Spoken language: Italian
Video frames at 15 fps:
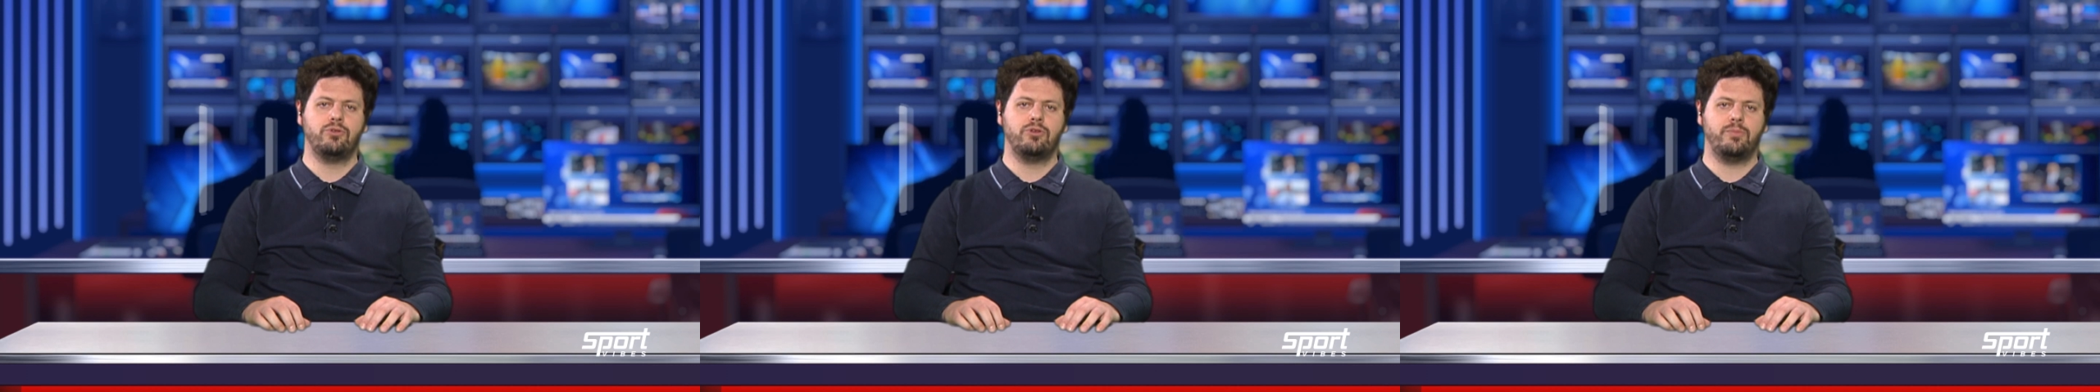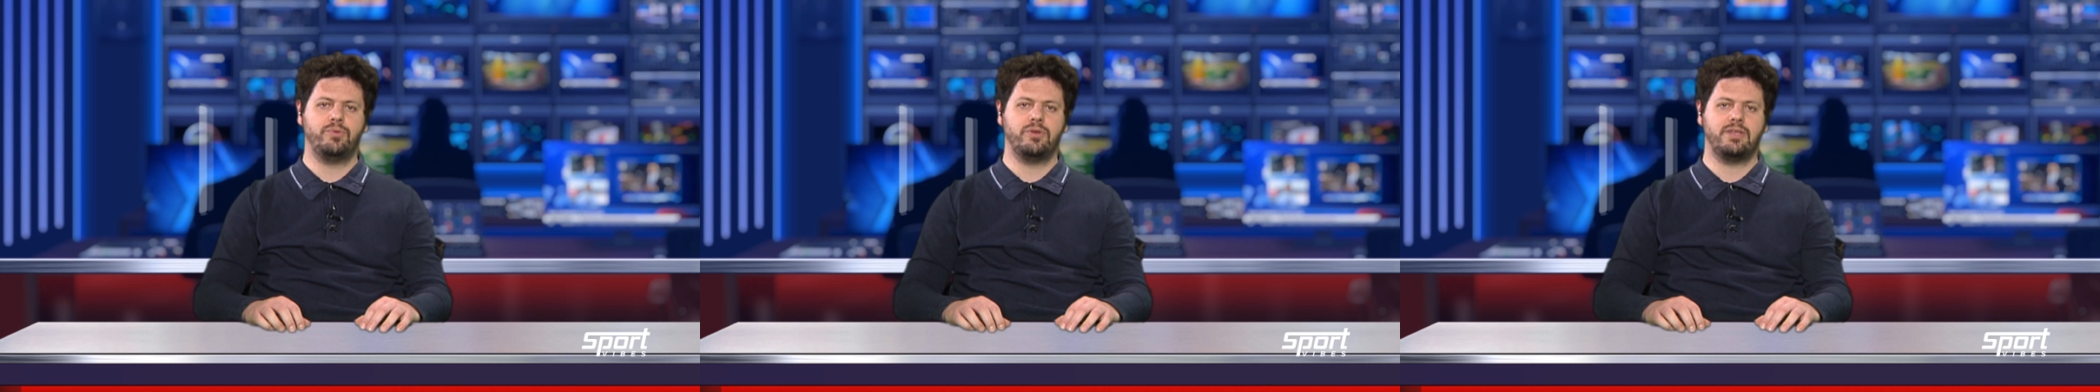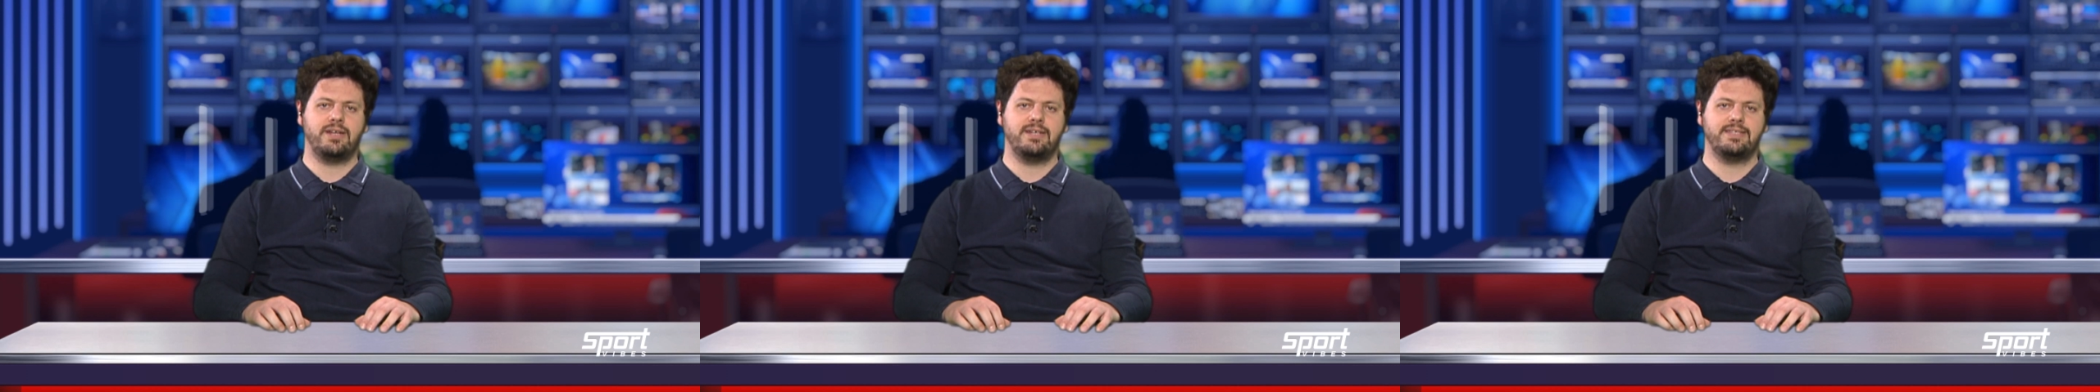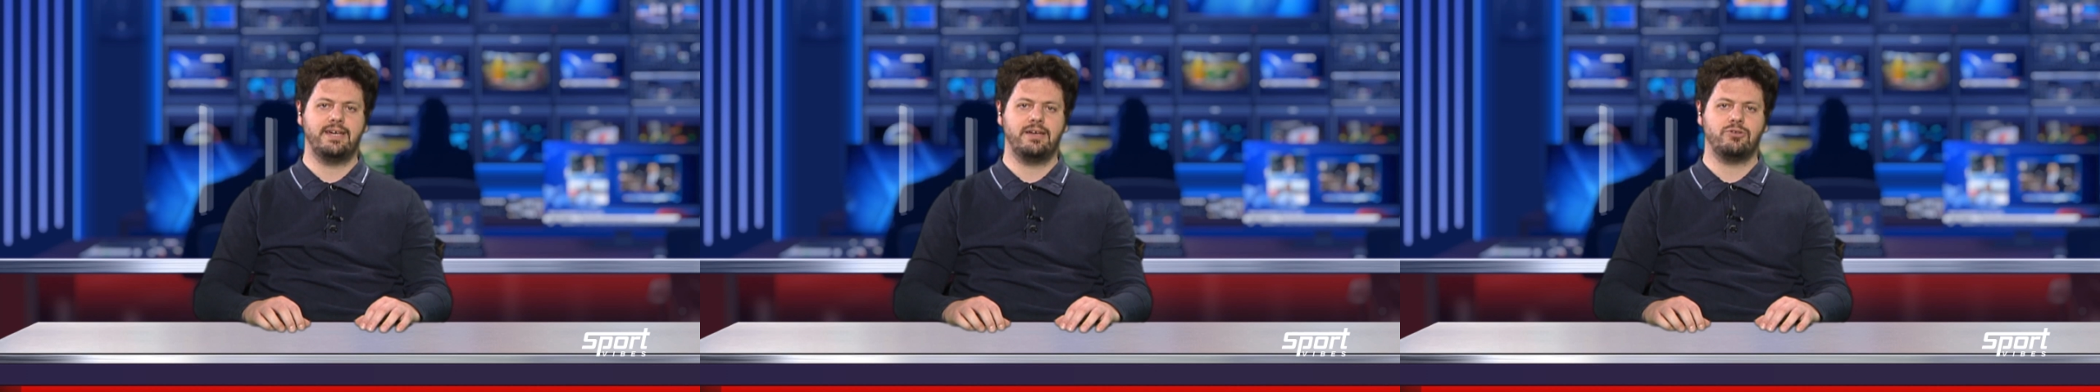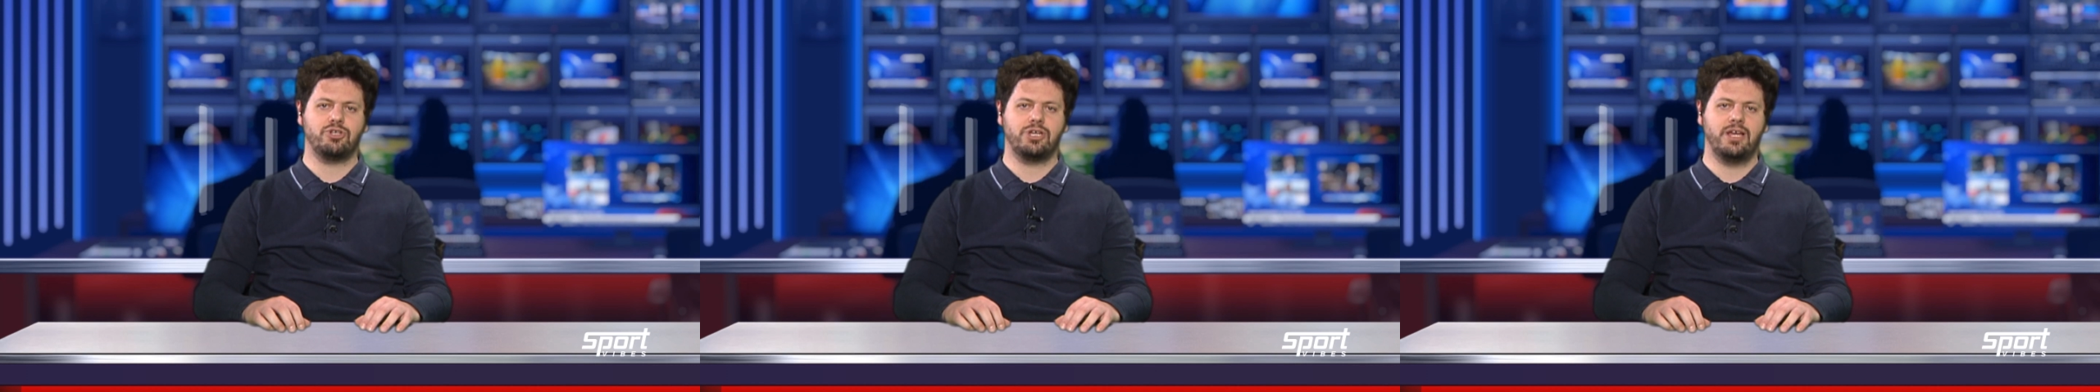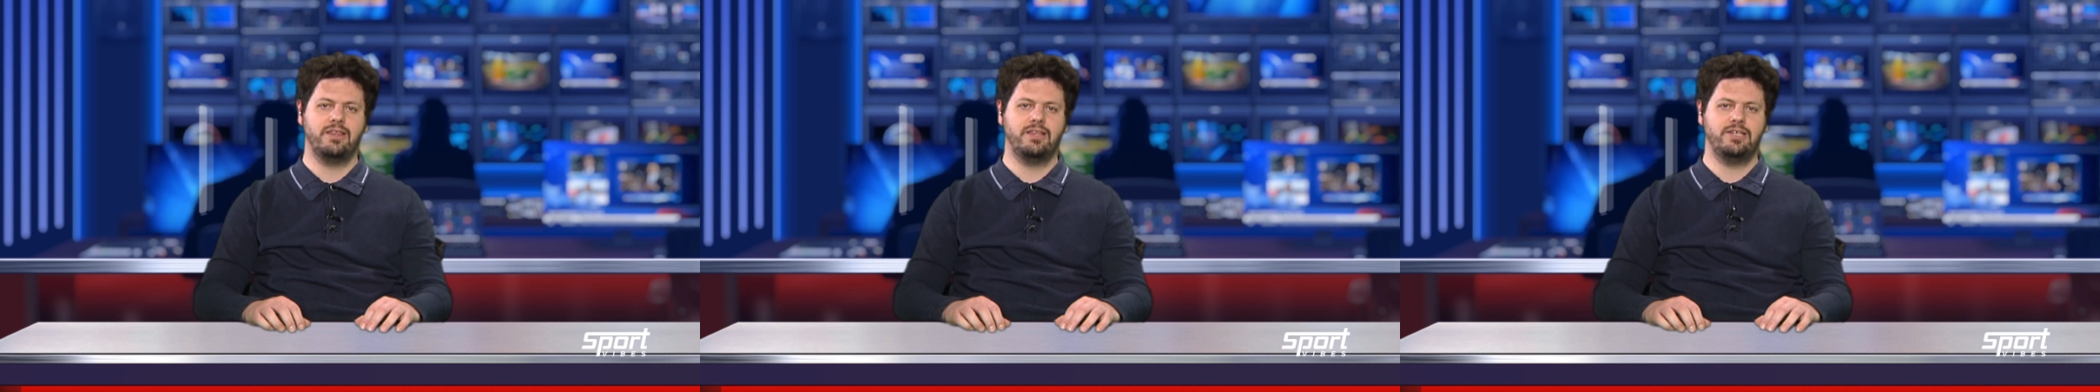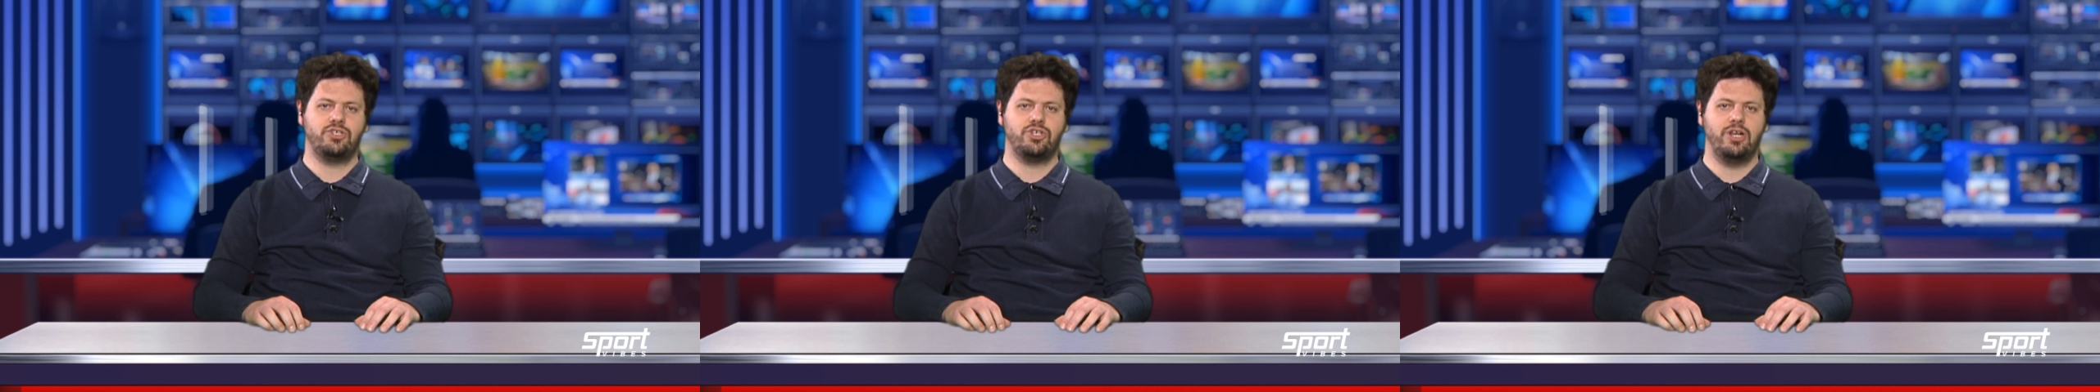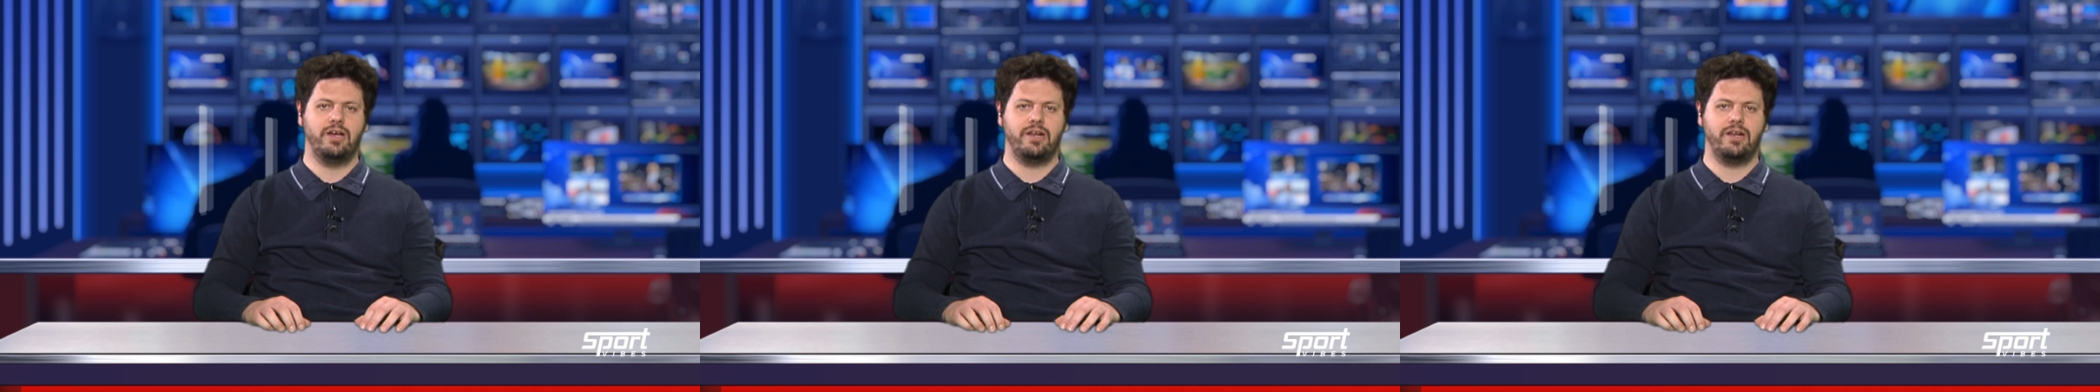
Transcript: un doppio 3-0 Scandicci,